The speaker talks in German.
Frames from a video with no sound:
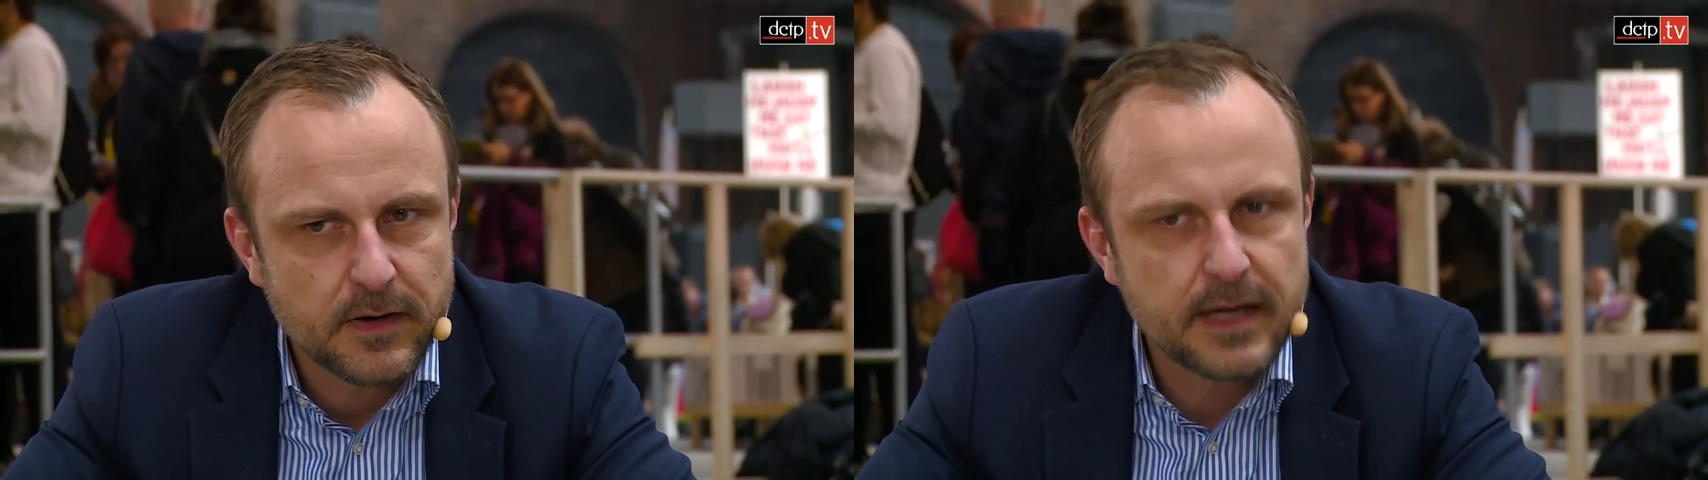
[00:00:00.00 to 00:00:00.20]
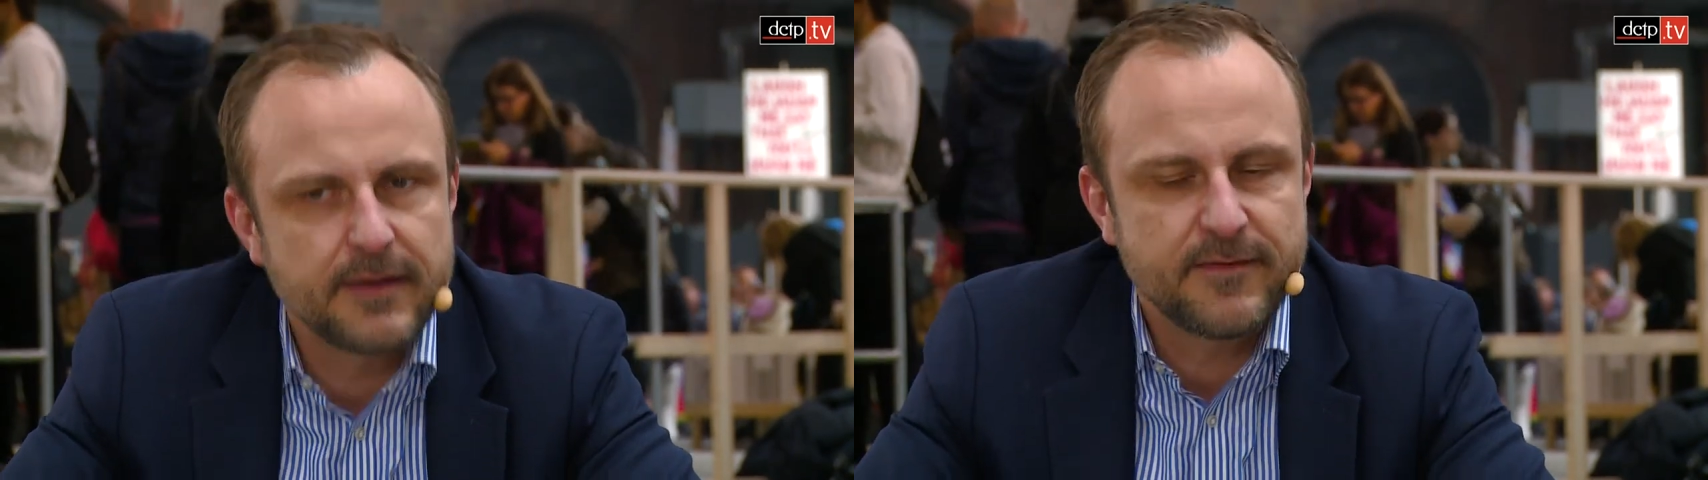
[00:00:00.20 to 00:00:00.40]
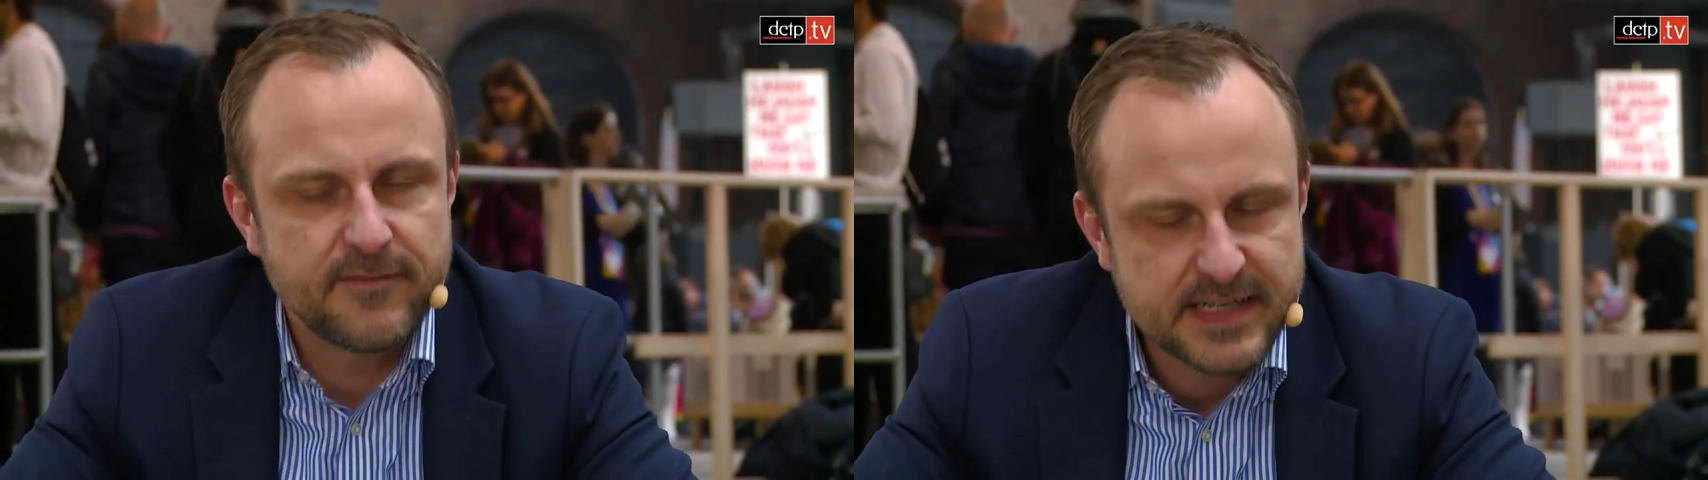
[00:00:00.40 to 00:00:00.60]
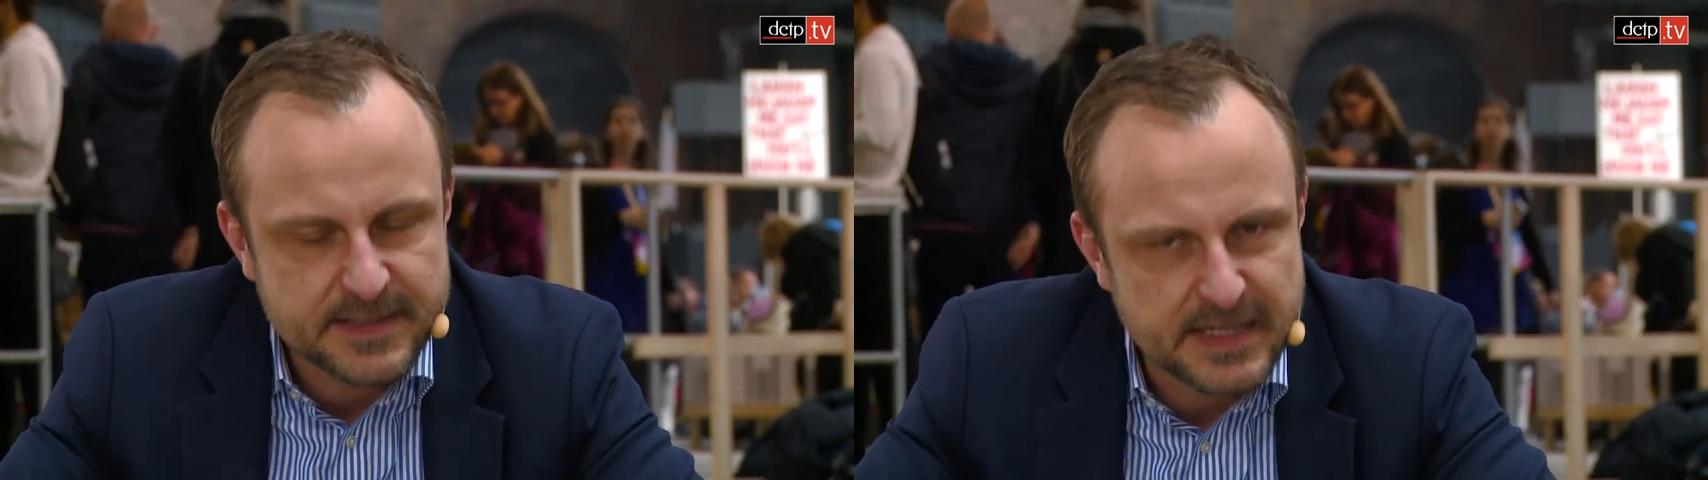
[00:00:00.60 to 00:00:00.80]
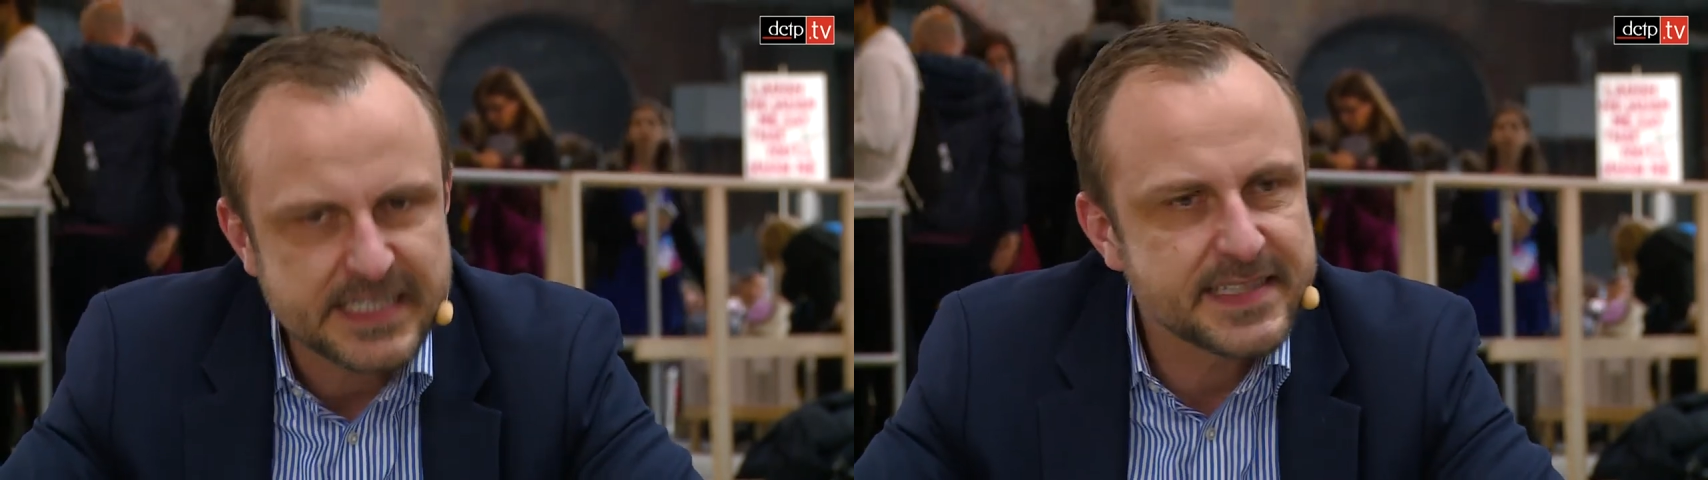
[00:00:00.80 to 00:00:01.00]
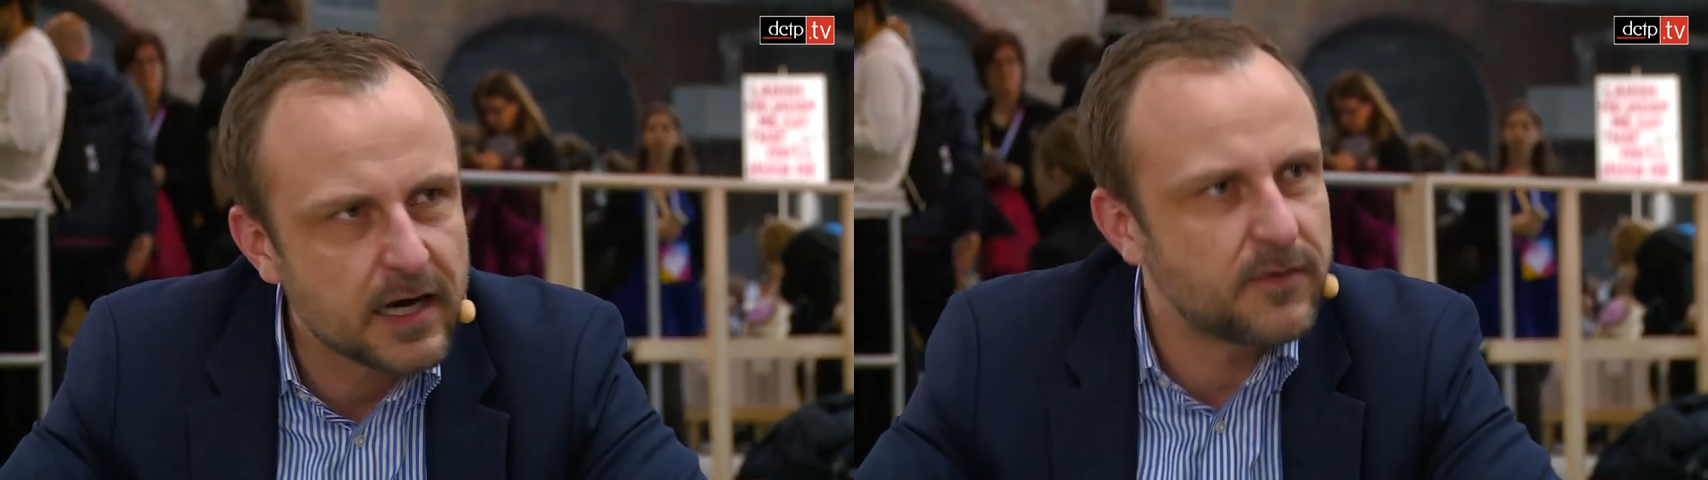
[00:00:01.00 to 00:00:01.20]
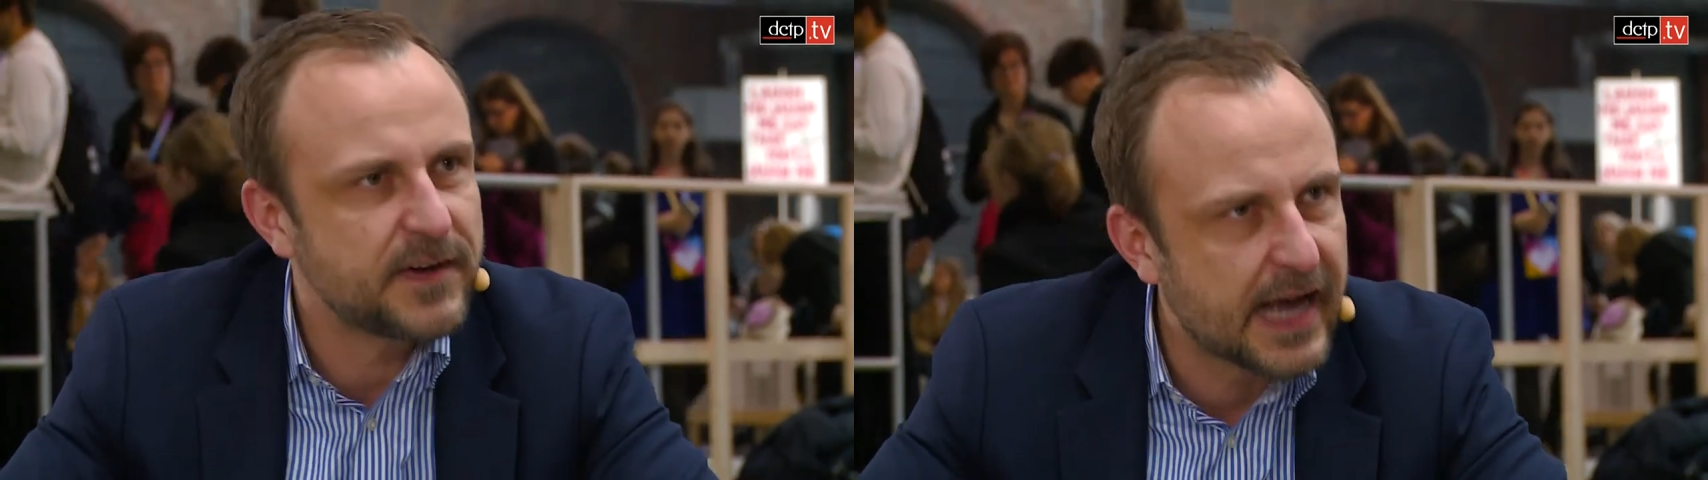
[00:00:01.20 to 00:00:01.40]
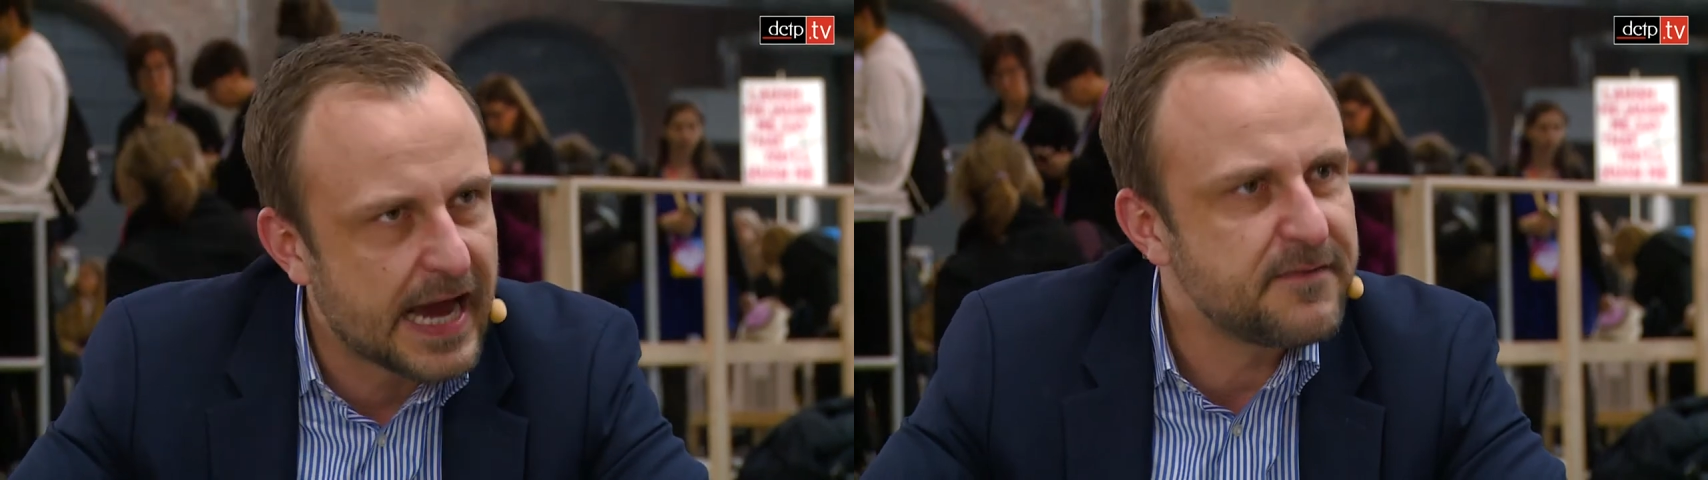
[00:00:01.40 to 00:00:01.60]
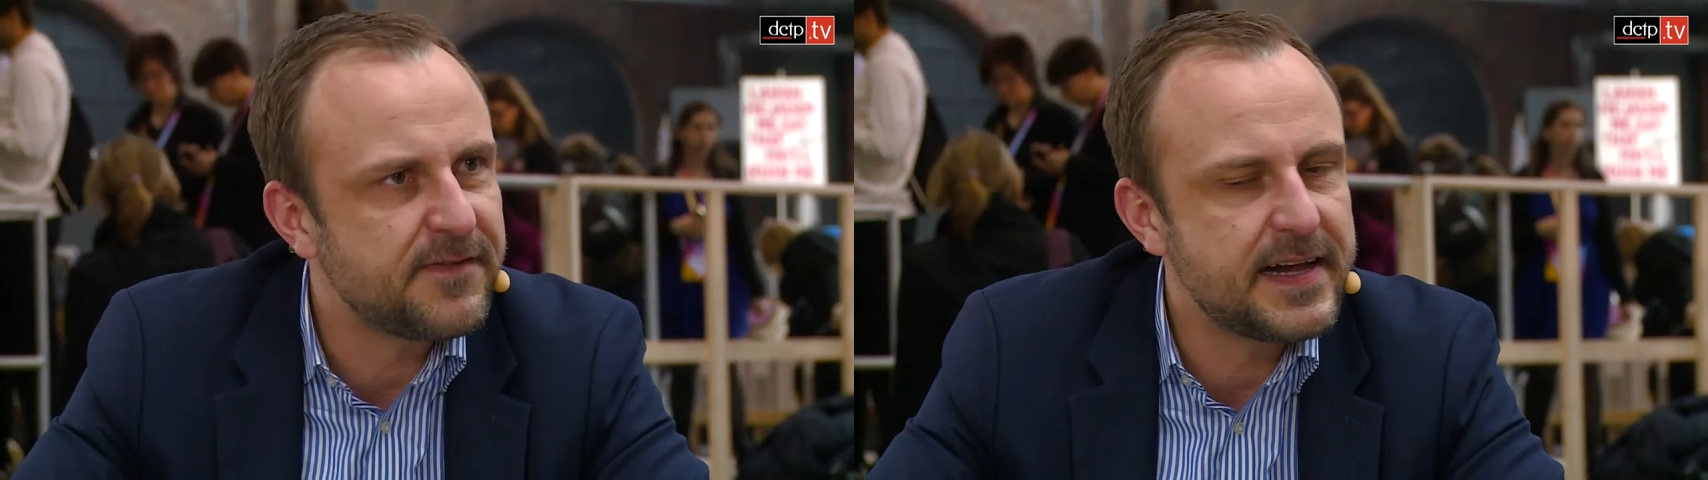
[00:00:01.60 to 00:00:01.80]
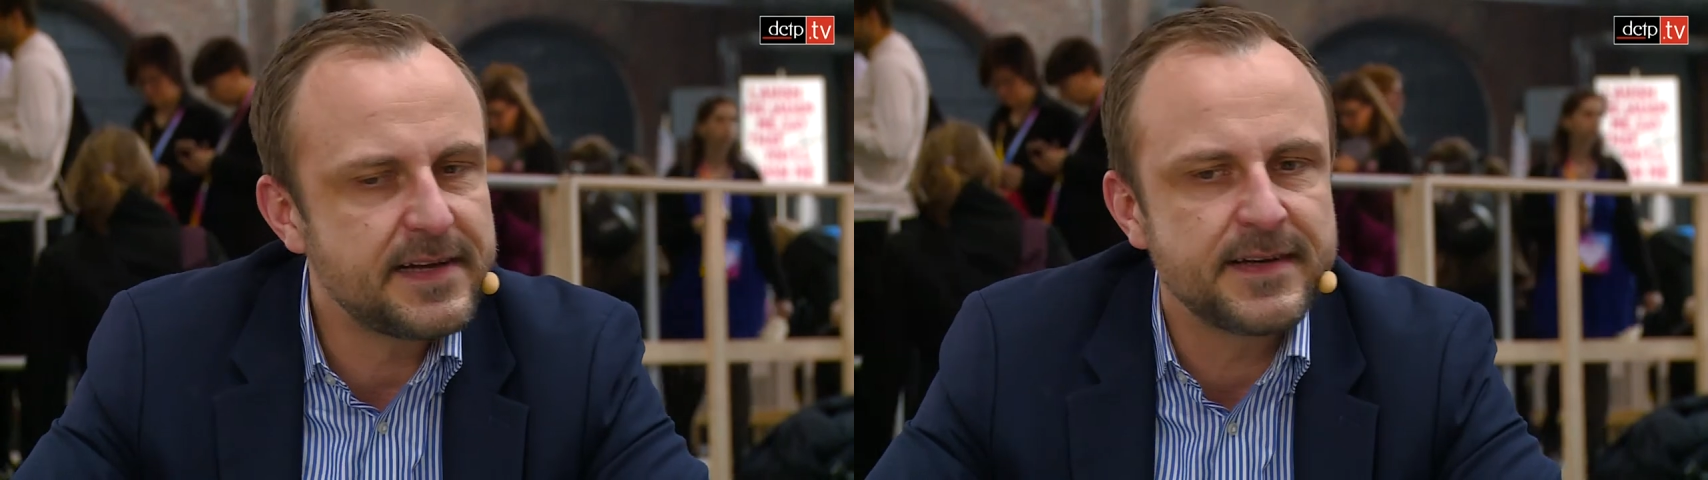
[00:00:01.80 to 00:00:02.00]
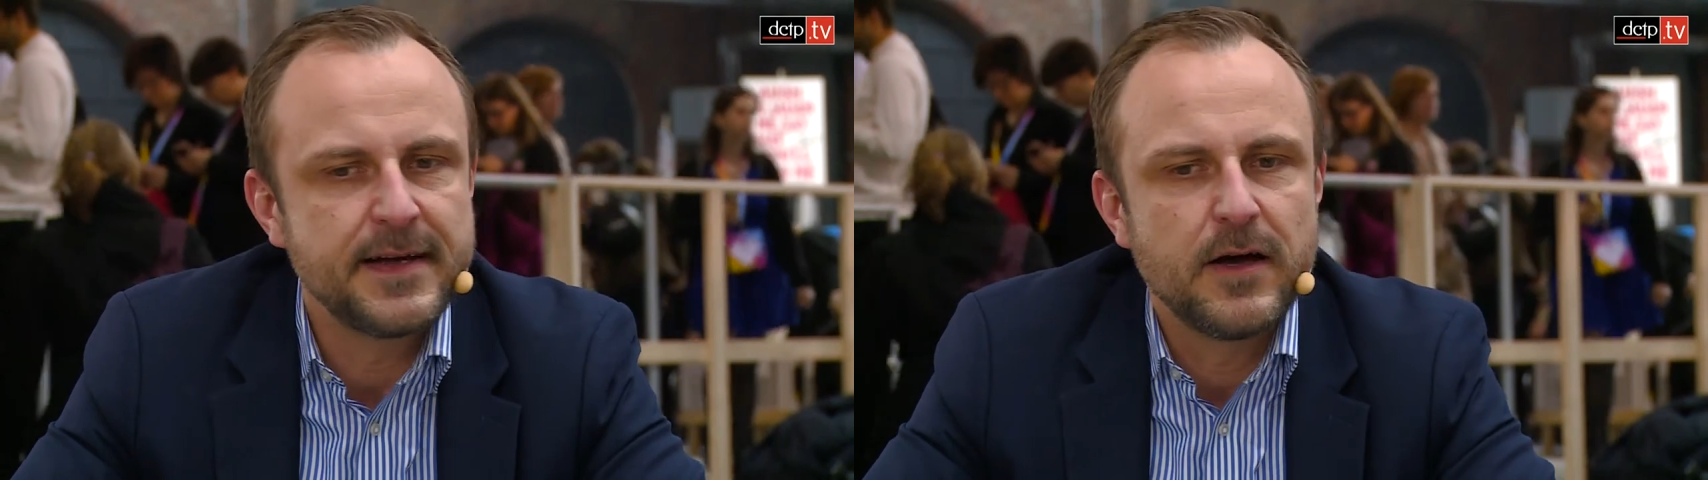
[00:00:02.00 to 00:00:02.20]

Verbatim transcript: äh, dass man nicht darauf hereinfällt